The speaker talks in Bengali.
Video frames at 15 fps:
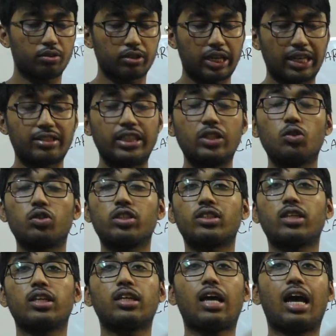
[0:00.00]
গ্যাস্ট্রিক জুসের
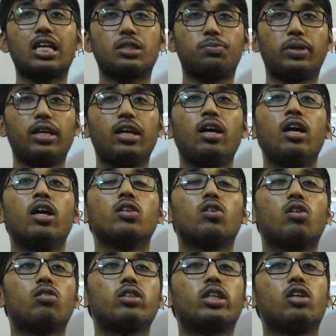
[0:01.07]
সাথে আসবে
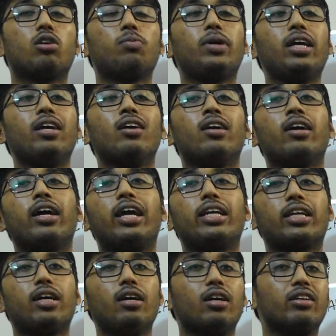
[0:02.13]
তখন কি হবে
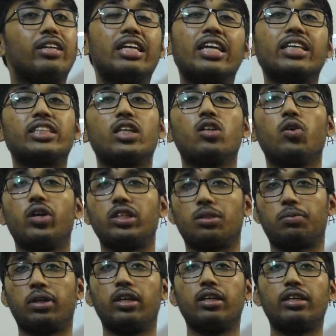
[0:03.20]
এটা ডিনেচার্ড হয়ে
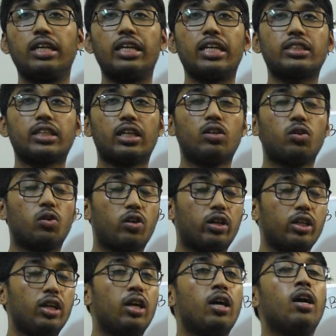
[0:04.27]
যাবে ডিনেচার্ড হওয়ার
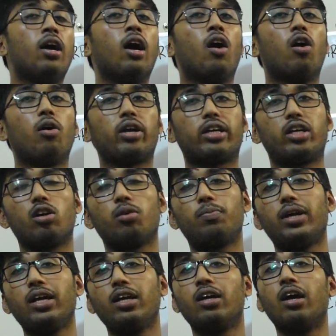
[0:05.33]
হয়ে কি হবে
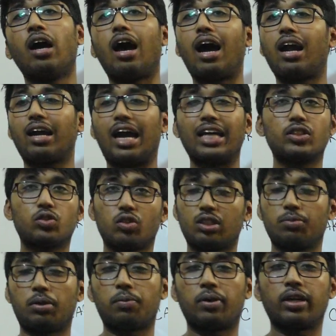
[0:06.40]
আর কাজ করতে
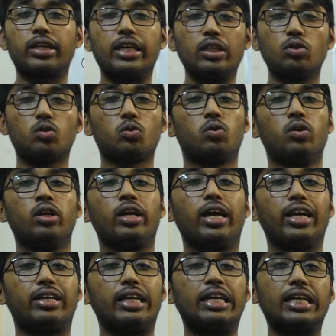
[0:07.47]
পারবে না কিন্তু এই
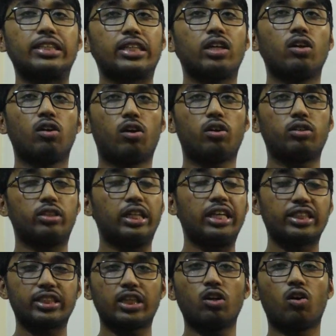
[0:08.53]
ডিনেচার
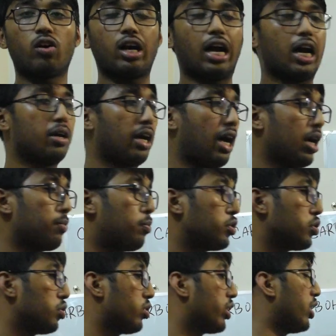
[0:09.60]
ডিনেচার্ড হওয়ার আগ
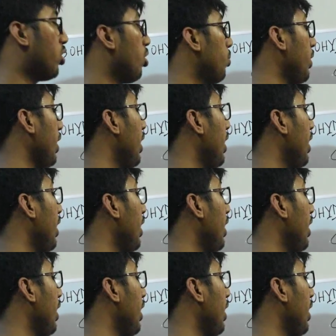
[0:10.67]
পর্যন্ত কি করবে